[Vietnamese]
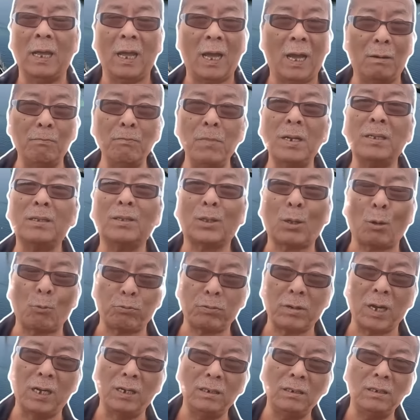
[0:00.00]
ở mức tột
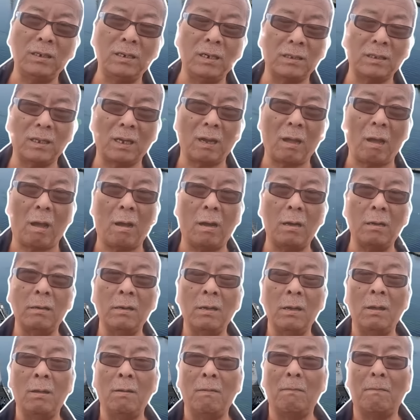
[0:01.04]
đỉnh chưa từng có
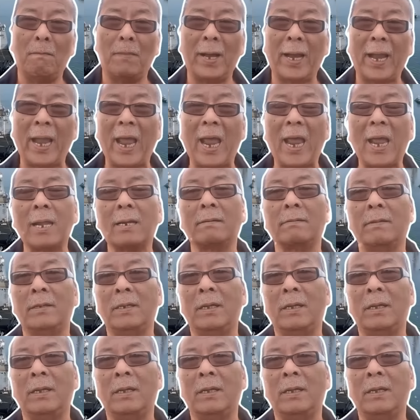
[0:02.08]
mà Nga